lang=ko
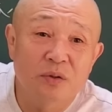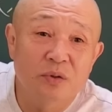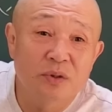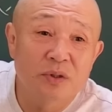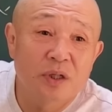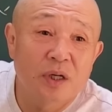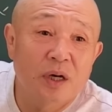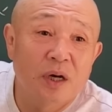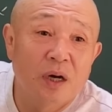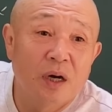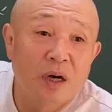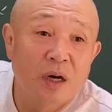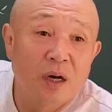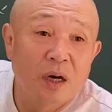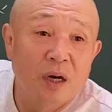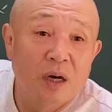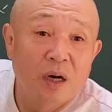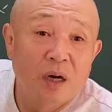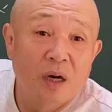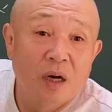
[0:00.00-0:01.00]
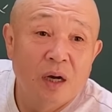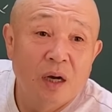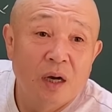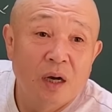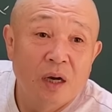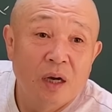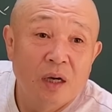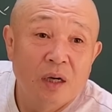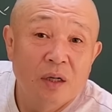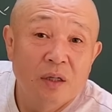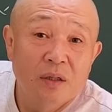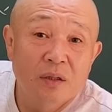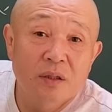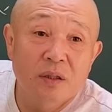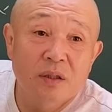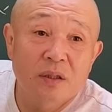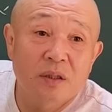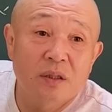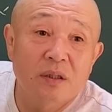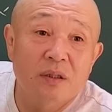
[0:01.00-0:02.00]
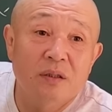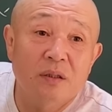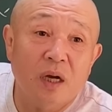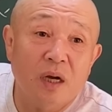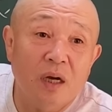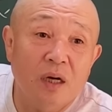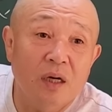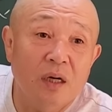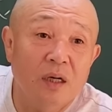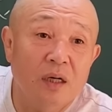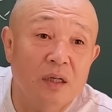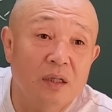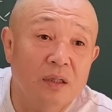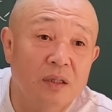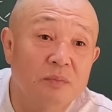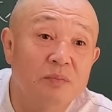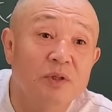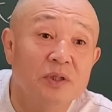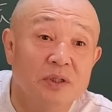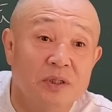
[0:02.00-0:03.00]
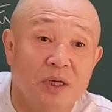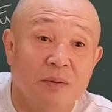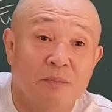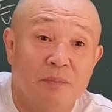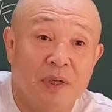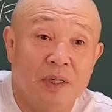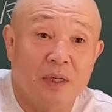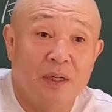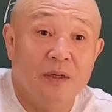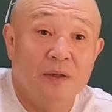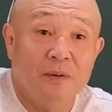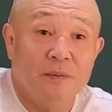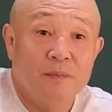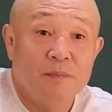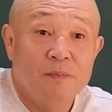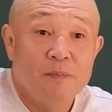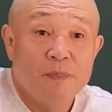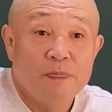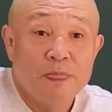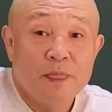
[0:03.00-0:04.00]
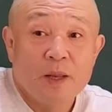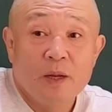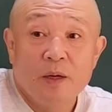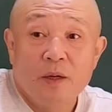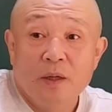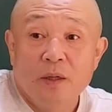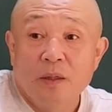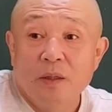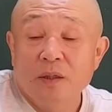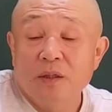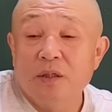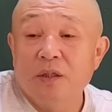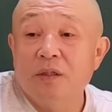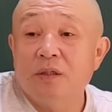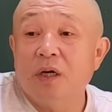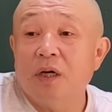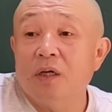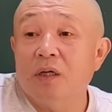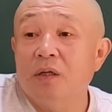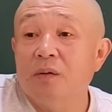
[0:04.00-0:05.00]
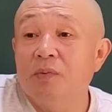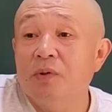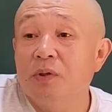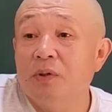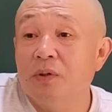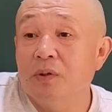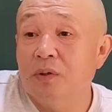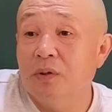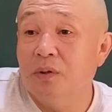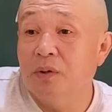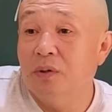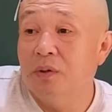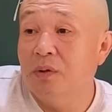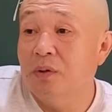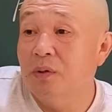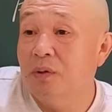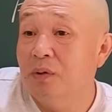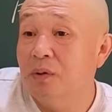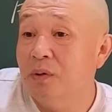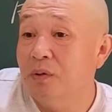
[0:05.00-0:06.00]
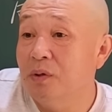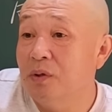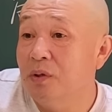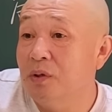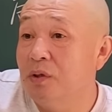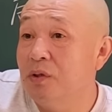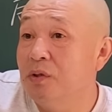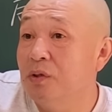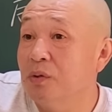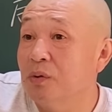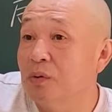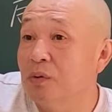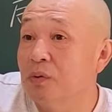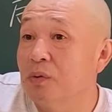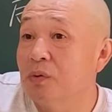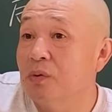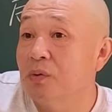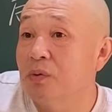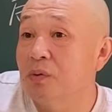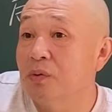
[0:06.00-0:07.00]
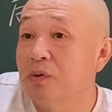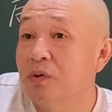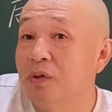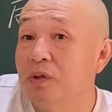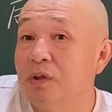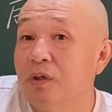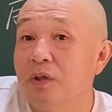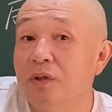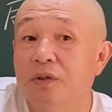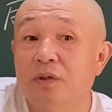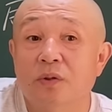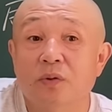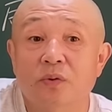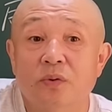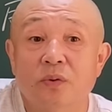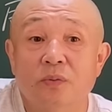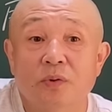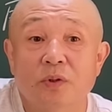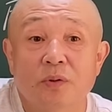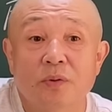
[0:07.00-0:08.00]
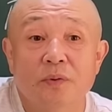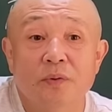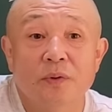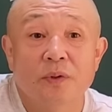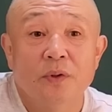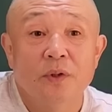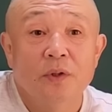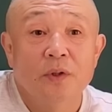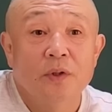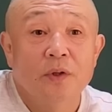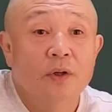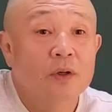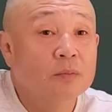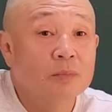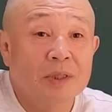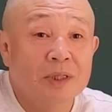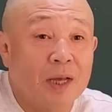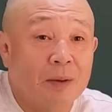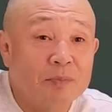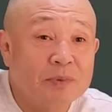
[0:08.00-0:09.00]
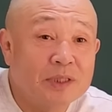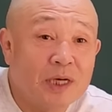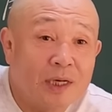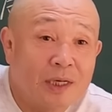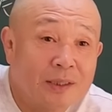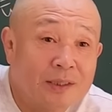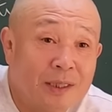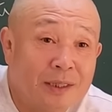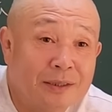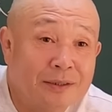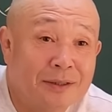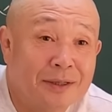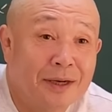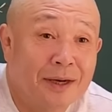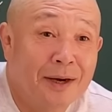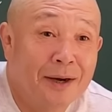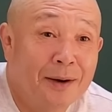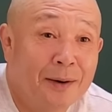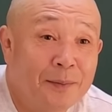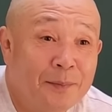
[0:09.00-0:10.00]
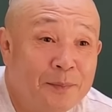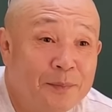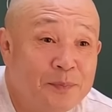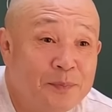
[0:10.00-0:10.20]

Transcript: 더웠잖아. 이게 기상이변이란 말이야. 기상이변이 이 정도로 느낄 정도면 얼마 남지 않았다는 거야.